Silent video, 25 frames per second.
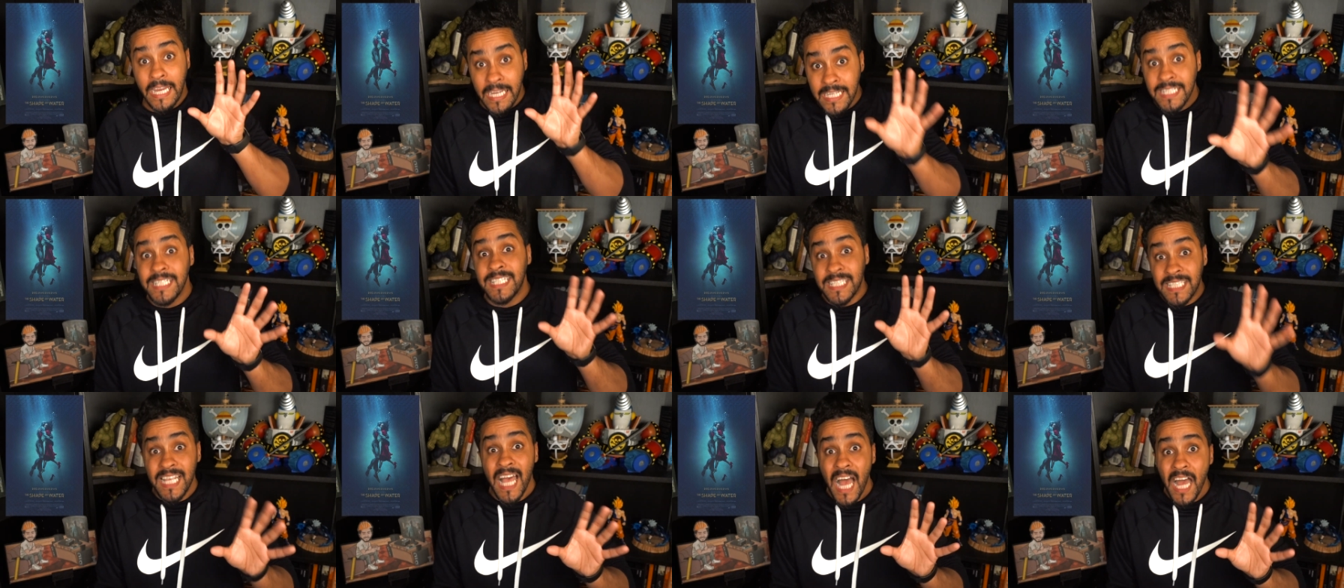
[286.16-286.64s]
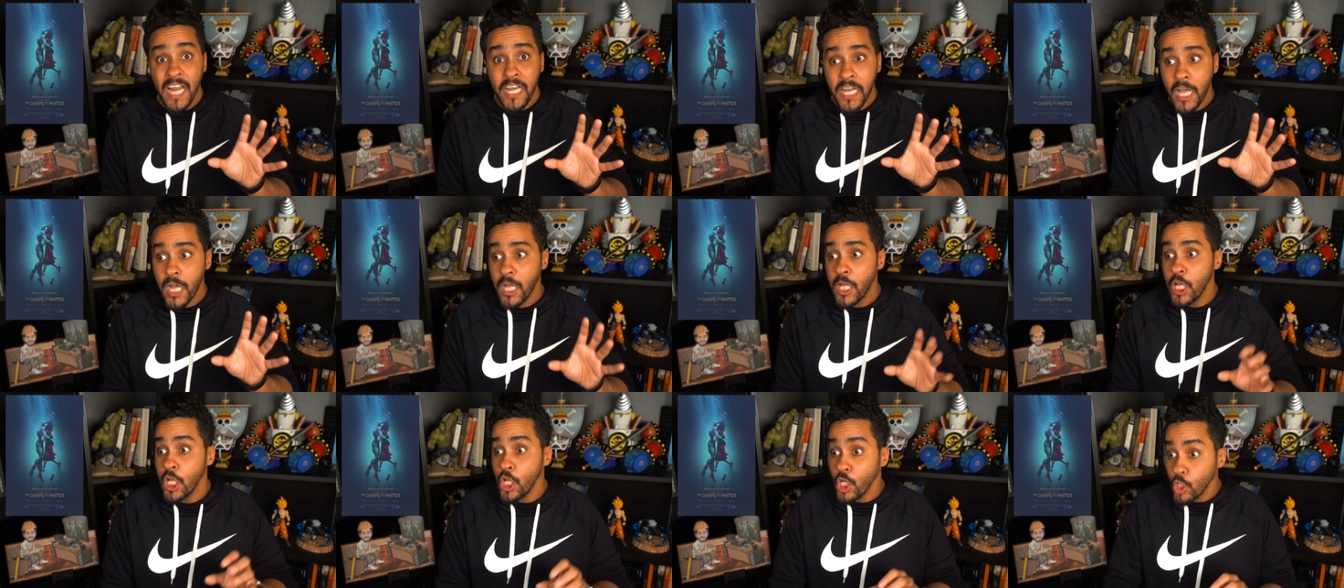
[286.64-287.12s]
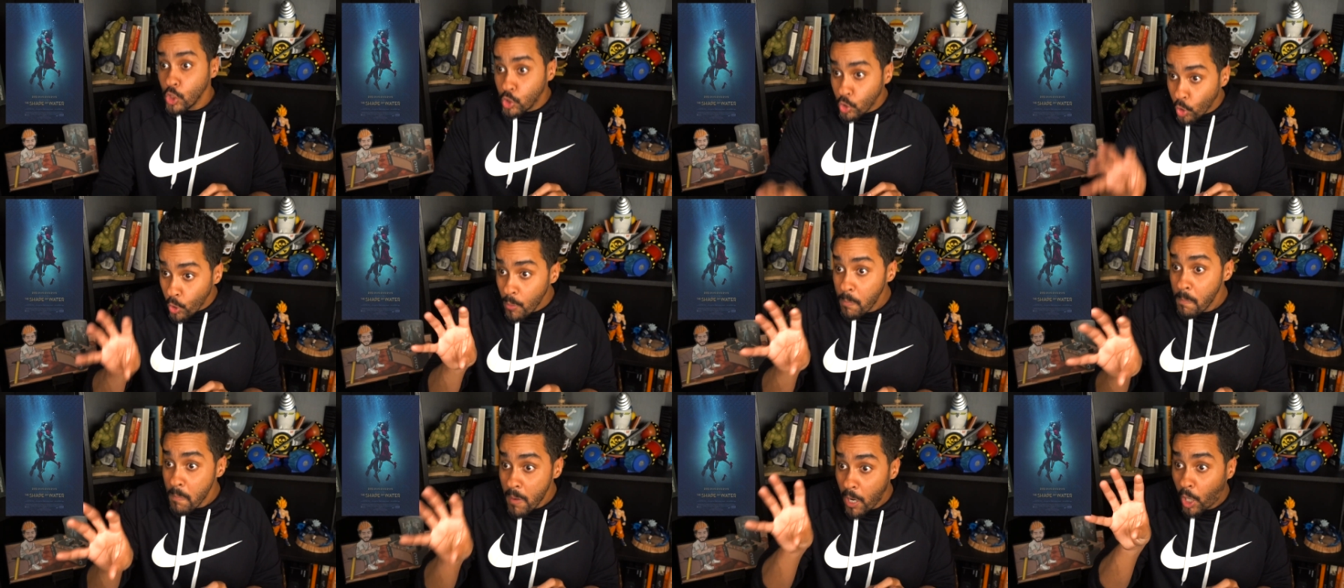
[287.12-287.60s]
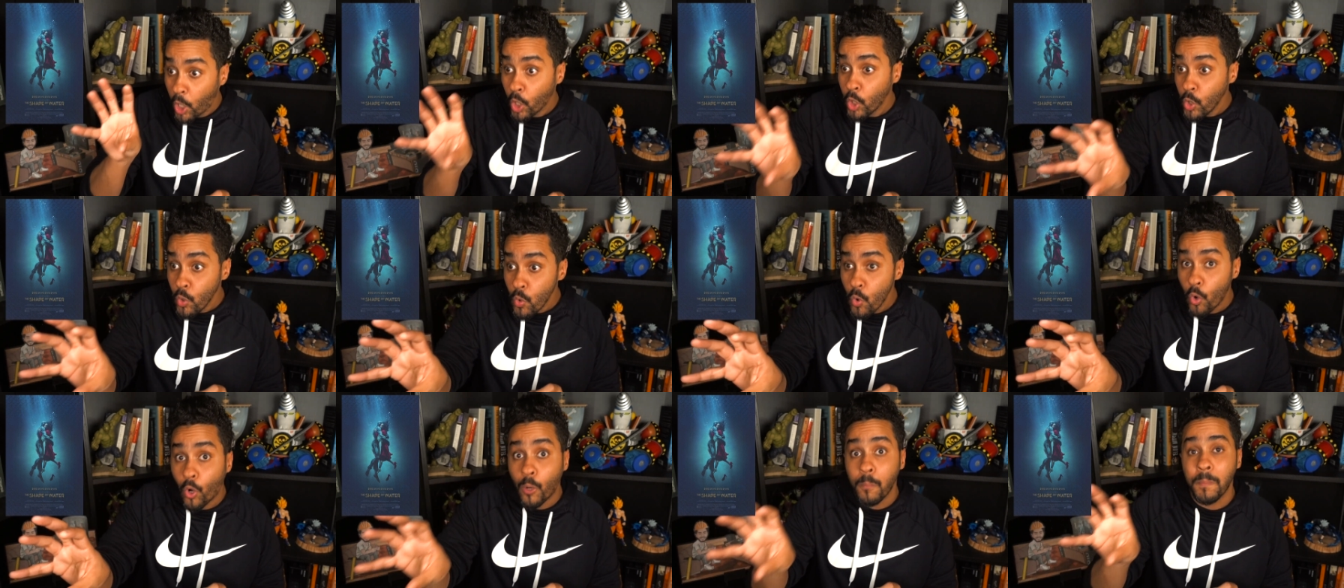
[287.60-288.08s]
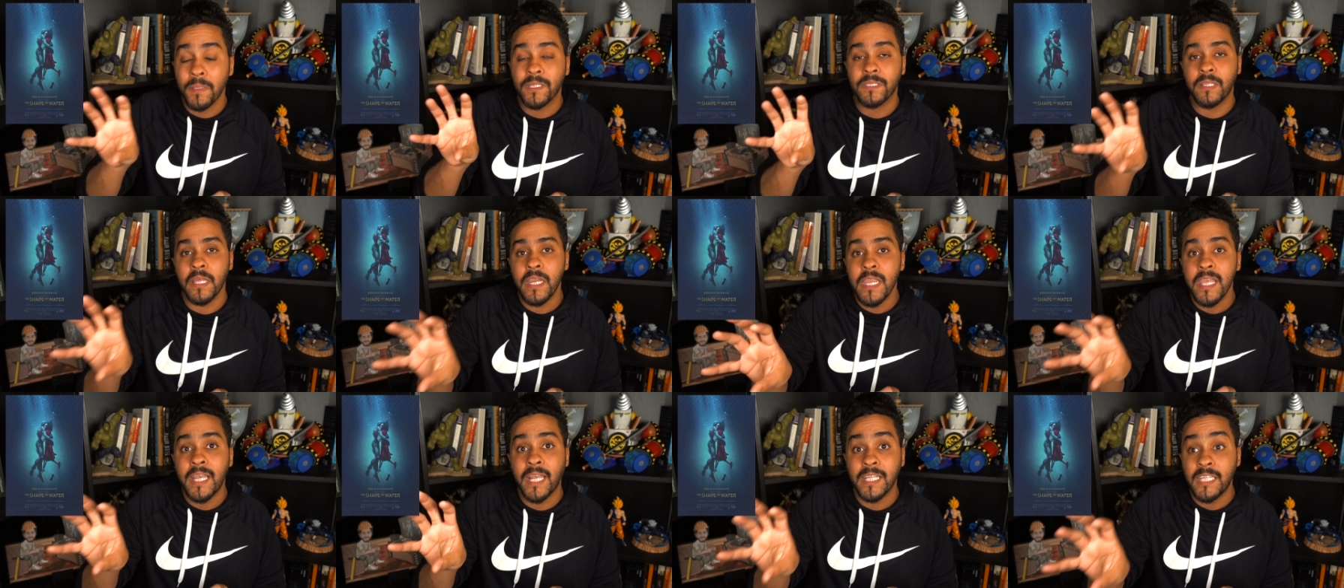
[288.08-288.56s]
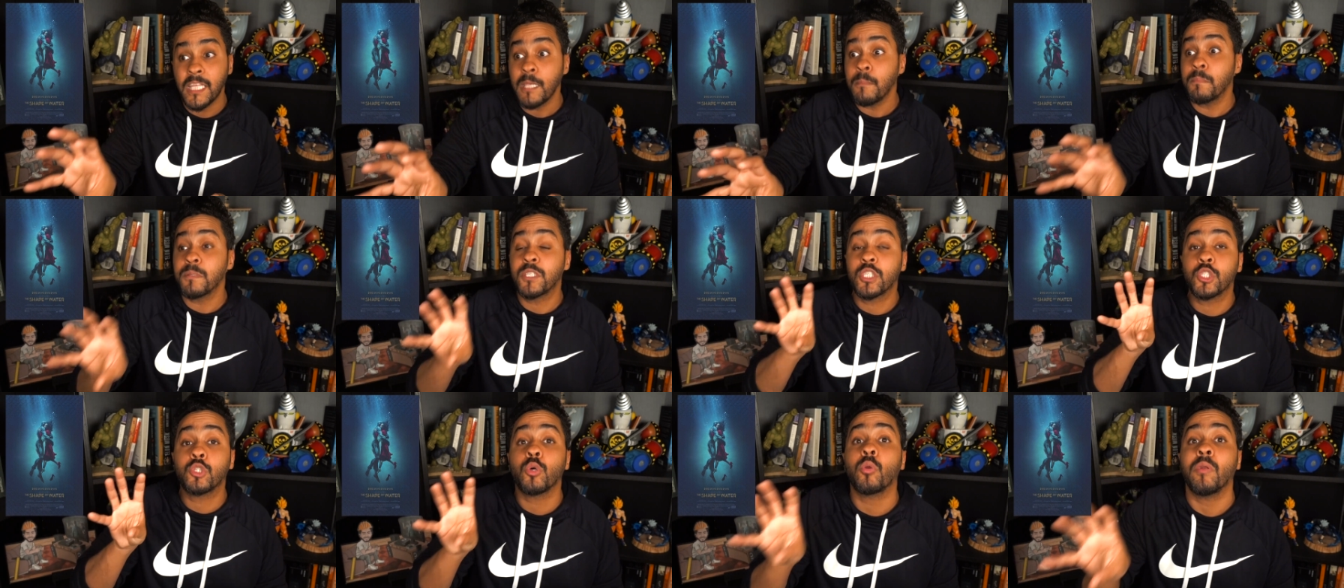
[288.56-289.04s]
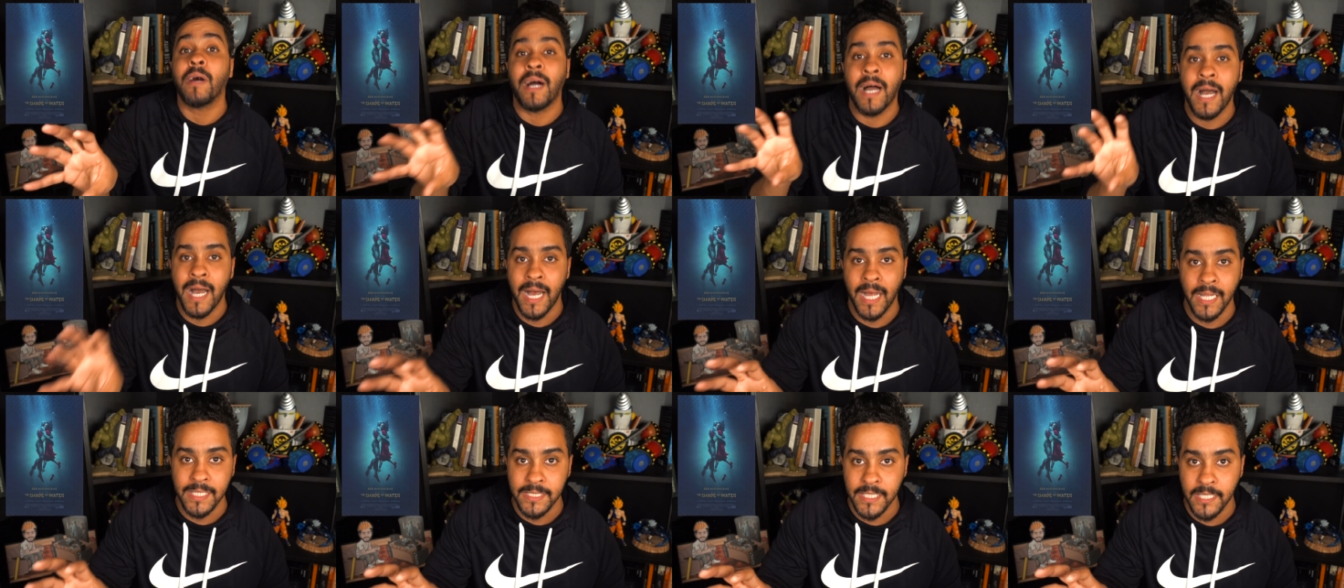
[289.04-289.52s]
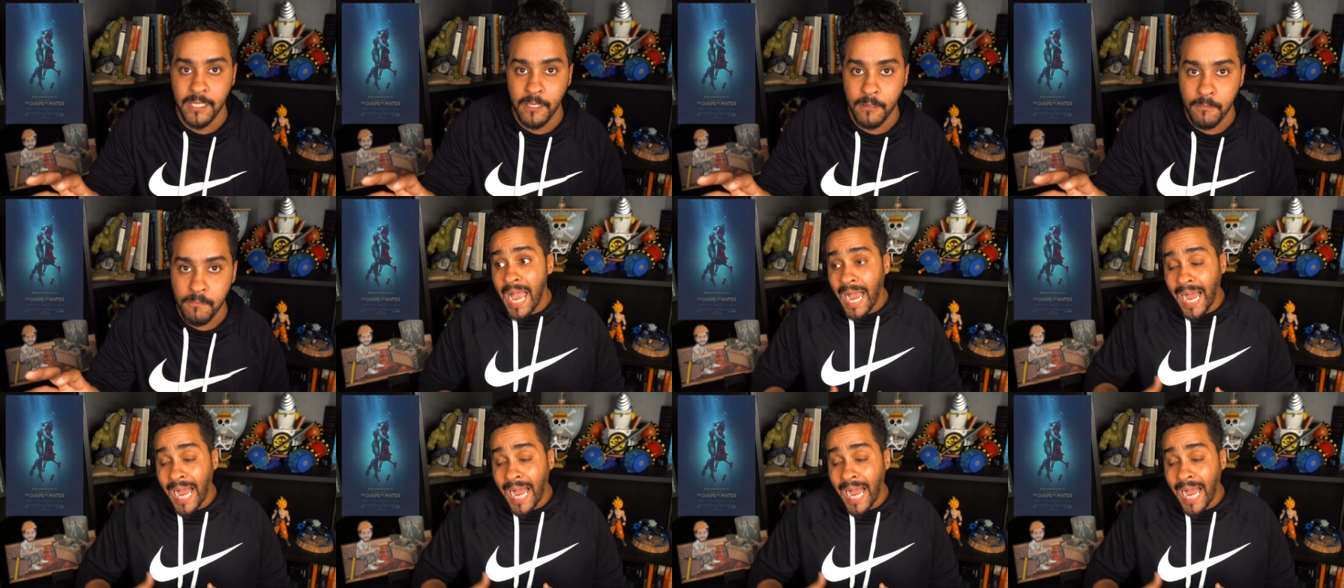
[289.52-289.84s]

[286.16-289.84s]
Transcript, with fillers: انسانه تحب مخلوق بالطريقه دي بالسرعه هذه